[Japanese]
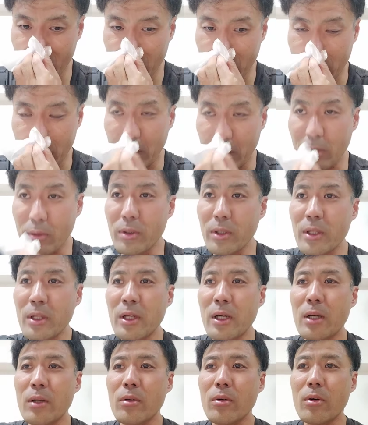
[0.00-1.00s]
いやこれね
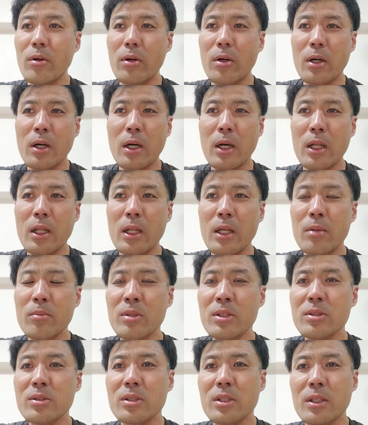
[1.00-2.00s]
あの鼻
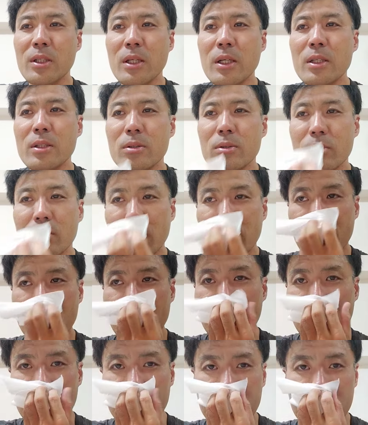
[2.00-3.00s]
水じゃないですよこれ
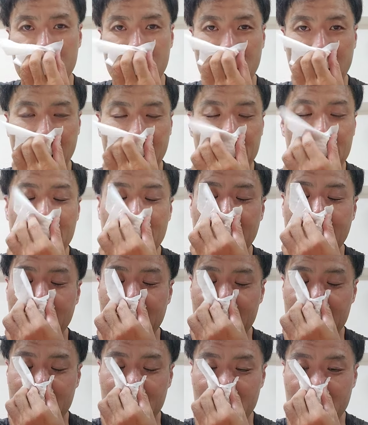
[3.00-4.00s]
もう涙なん
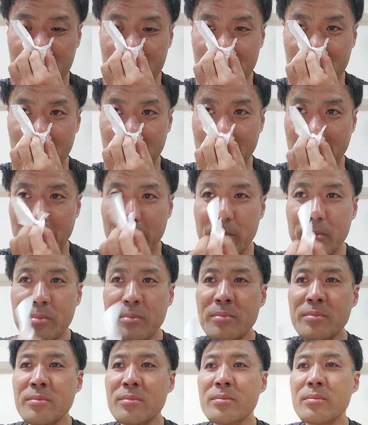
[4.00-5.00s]
ですよ僕これ。
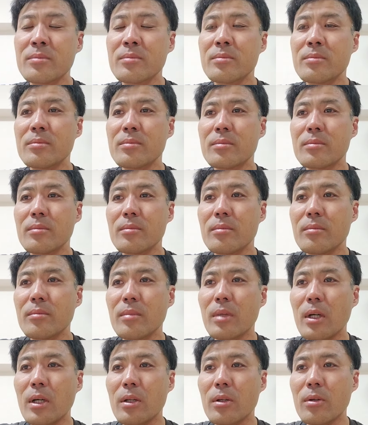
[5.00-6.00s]

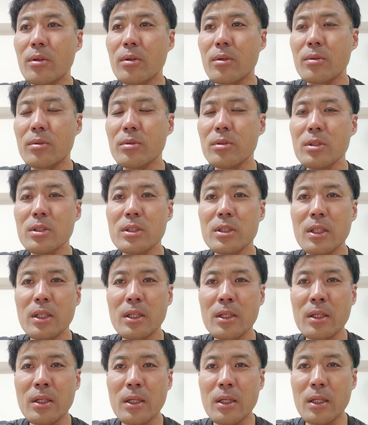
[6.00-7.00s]
あの涙
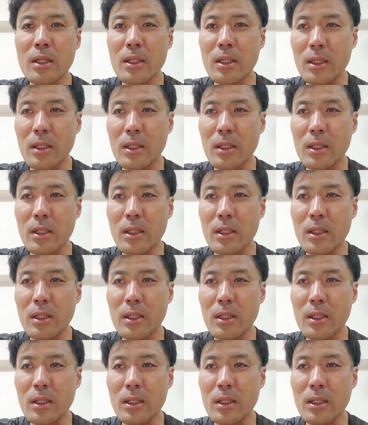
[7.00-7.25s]
腺からねあ